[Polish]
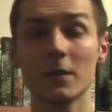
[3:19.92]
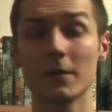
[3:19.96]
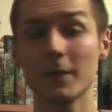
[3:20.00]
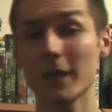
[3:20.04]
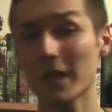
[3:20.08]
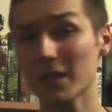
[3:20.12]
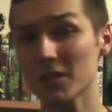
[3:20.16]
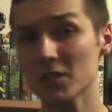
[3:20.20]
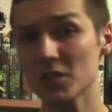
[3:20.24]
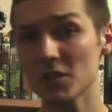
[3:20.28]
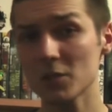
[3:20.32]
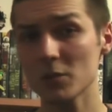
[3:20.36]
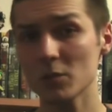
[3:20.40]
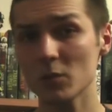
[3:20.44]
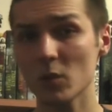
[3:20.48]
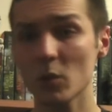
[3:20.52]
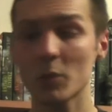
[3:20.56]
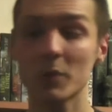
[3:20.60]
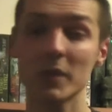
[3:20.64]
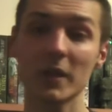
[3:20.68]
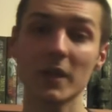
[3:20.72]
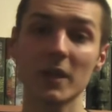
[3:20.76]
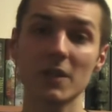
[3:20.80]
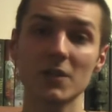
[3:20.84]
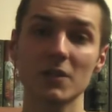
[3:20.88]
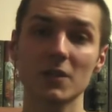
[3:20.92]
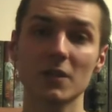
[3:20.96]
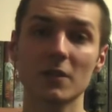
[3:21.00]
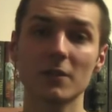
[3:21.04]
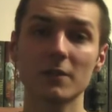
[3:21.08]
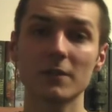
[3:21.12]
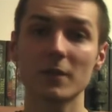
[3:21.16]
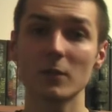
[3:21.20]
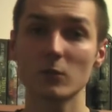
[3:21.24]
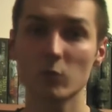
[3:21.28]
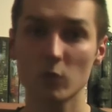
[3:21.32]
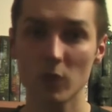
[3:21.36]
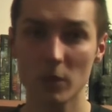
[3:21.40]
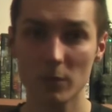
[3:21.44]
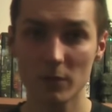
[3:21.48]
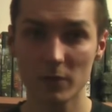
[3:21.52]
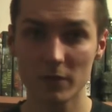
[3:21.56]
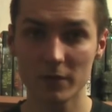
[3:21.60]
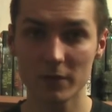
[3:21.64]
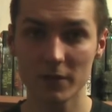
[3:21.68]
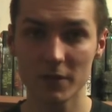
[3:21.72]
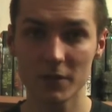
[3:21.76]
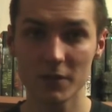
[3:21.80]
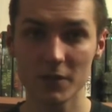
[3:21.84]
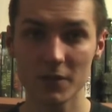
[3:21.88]
Na czym opiera się fabuła
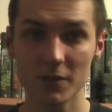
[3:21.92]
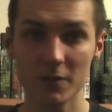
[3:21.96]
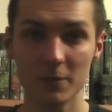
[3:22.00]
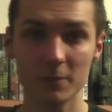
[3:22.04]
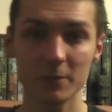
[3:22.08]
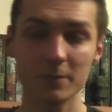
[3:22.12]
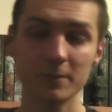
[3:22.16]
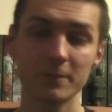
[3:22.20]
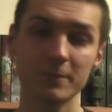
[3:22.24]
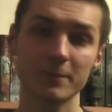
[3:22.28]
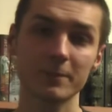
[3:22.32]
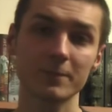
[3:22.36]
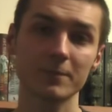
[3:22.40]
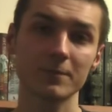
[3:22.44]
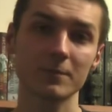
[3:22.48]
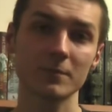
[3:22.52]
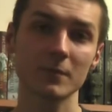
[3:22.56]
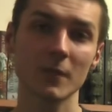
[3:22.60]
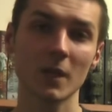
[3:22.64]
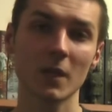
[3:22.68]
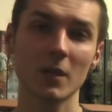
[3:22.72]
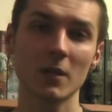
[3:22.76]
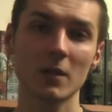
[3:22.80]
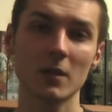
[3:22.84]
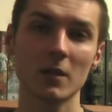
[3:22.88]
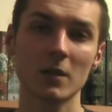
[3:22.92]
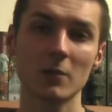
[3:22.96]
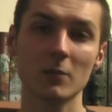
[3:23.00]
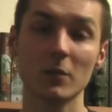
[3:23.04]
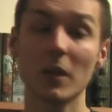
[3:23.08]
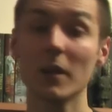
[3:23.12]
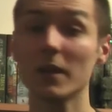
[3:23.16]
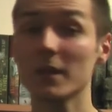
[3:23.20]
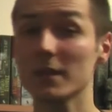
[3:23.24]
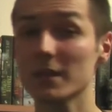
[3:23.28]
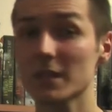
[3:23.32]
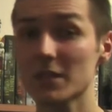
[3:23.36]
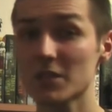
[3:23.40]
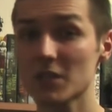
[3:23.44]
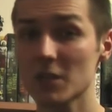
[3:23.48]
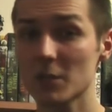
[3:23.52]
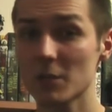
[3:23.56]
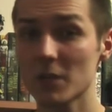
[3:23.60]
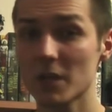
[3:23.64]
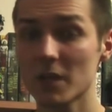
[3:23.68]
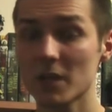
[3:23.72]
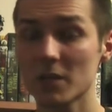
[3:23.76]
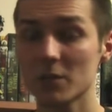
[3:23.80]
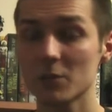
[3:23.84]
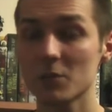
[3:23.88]
powieści? Planeta
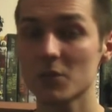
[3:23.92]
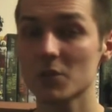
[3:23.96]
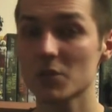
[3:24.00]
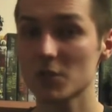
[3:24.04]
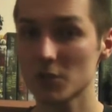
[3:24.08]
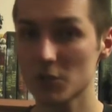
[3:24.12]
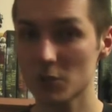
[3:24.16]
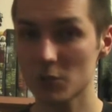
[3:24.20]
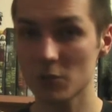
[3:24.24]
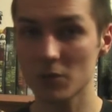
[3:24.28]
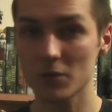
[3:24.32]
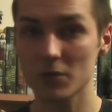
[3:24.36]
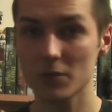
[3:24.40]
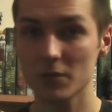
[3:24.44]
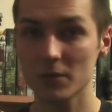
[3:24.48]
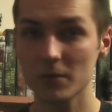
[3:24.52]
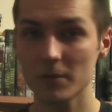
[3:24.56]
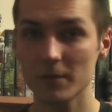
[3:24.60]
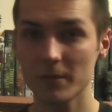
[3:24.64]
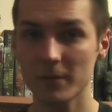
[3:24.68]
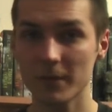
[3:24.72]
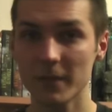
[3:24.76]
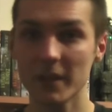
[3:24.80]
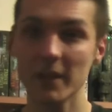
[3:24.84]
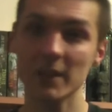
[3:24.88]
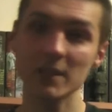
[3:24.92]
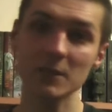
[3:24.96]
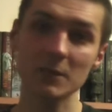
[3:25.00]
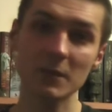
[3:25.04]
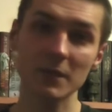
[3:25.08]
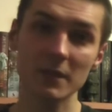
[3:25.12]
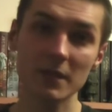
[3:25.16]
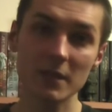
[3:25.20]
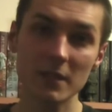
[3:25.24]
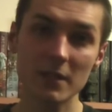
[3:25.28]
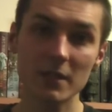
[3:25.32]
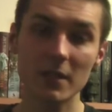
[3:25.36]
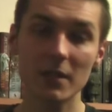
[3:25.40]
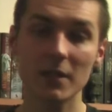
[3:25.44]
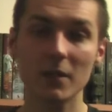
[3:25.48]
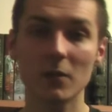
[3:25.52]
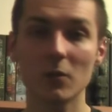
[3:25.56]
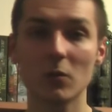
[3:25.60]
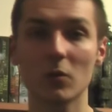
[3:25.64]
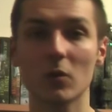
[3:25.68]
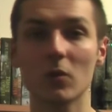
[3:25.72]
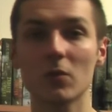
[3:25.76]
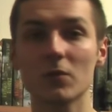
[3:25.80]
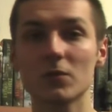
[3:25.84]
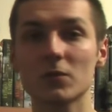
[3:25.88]
Ziemia przyszłość. Ekspedycja
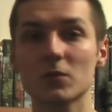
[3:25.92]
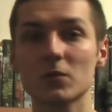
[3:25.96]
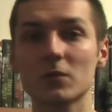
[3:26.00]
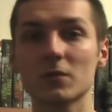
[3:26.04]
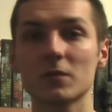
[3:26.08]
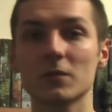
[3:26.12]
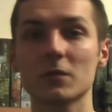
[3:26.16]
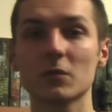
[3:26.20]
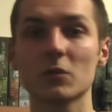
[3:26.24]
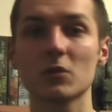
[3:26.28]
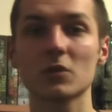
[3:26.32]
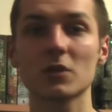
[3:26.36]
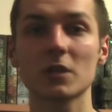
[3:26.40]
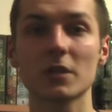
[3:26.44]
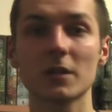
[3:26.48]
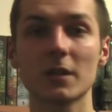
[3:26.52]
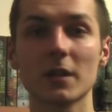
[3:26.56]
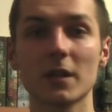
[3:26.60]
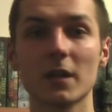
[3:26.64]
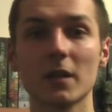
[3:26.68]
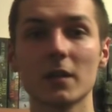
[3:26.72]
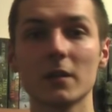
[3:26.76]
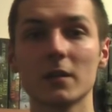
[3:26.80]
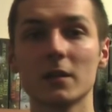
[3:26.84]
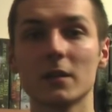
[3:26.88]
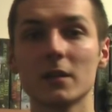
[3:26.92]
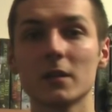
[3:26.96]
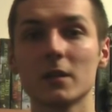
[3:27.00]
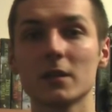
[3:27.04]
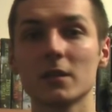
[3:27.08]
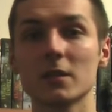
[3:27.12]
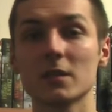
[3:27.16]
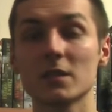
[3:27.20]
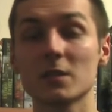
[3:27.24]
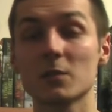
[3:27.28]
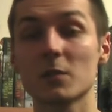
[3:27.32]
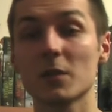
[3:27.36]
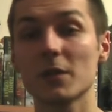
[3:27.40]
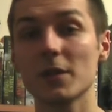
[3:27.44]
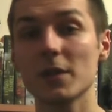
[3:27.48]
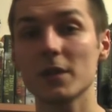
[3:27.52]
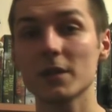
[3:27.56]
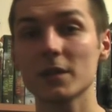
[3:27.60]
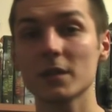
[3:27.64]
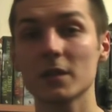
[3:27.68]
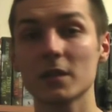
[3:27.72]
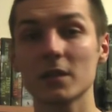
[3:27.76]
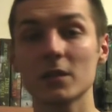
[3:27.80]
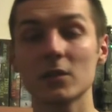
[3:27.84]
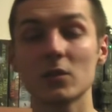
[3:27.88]
naukowców wyrusza na
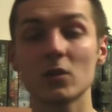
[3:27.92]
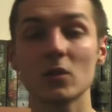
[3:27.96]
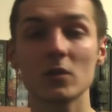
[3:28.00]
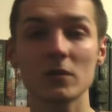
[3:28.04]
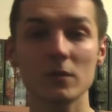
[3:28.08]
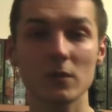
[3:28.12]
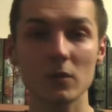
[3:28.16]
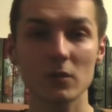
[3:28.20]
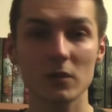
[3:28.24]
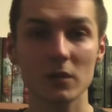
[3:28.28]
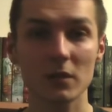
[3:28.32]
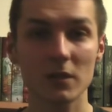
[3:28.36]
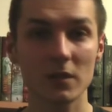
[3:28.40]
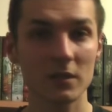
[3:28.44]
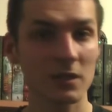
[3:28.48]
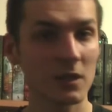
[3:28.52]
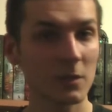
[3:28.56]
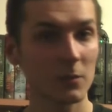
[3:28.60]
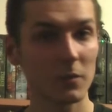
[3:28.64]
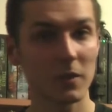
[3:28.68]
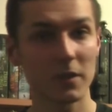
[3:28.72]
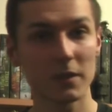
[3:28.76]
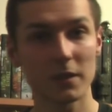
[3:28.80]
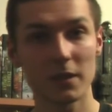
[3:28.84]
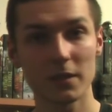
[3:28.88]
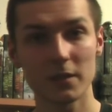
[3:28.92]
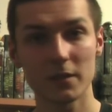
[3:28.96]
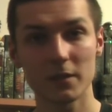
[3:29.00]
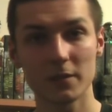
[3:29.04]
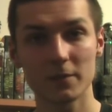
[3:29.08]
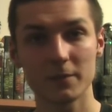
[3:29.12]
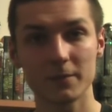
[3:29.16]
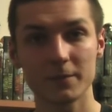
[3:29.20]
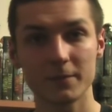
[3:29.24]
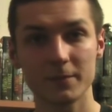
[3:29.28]
zbadanie nowo odkrytej planety.